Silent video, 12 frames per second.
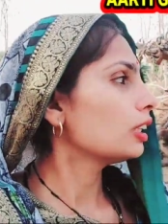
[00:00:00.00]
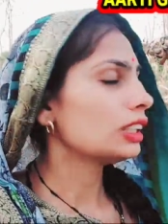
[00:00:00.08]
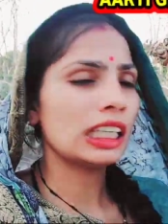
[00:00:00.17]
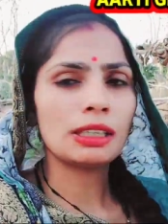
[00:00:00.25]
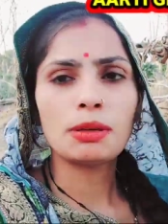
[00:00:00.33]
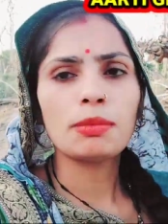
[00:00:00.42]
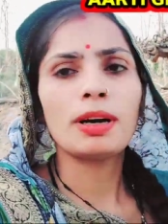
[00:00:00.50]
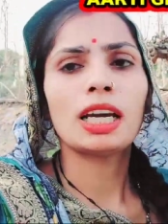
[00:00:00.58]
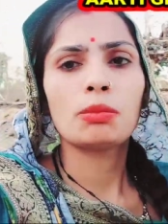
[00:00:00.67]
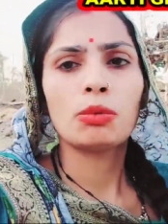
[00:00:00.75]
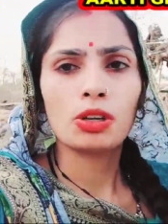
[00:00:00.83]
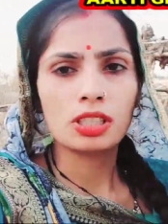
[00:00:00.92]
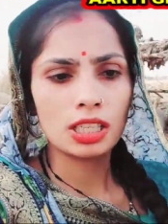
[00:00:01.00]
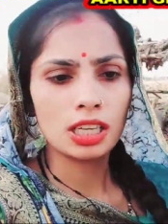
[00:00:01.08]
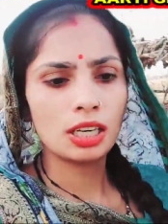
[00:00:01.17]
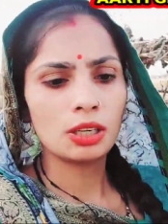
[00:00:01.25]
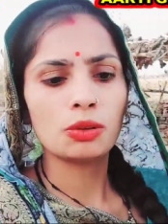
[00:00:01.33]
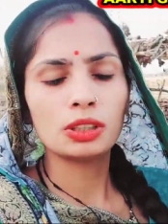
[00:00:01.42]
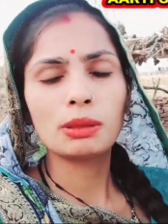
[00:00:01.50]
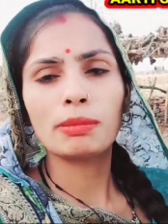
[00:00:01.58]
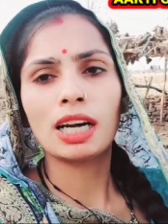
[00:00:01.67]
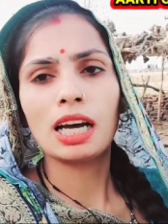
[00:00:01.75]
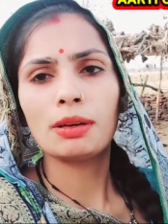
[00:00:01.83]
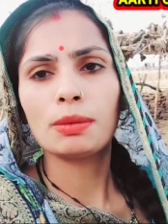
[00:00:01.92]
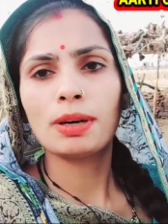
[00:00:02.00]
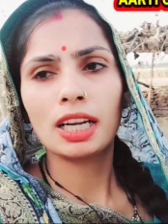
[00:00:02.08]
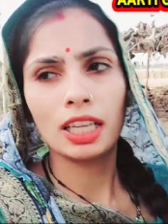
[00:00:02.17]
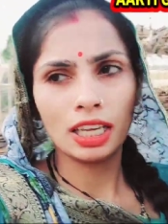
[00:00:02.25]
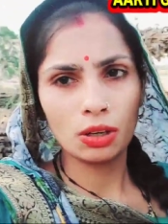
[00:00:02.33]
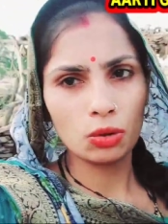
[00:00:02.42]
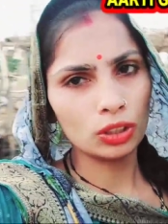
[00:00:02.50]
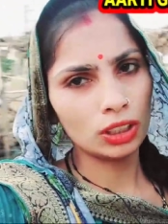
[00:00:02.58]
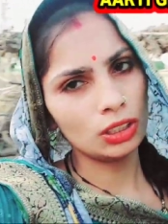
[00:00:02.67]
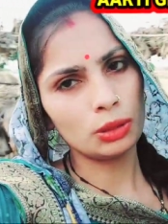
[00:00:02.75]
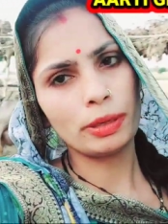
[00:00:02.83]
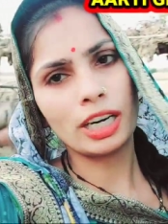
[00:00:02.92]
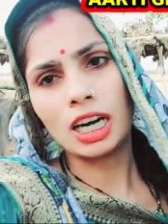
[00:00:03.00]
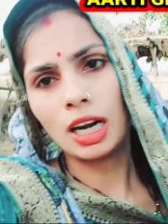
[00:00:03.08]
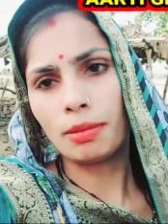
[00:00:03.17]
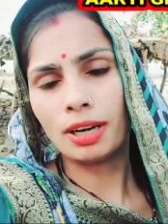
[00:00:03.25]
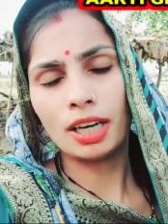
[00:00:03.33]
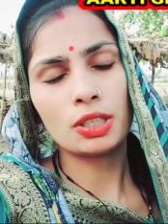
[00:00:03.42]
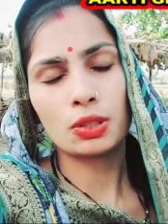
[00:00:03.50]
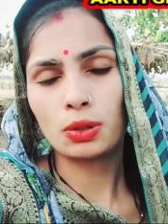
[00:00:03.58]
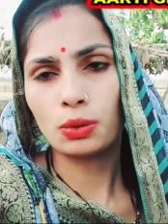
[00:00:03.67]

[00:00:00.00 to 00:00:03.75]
जरवे बारे बहुत सारे होते हैं बनावे बारे एक होते हैं तो बिगाड़े बारे सौ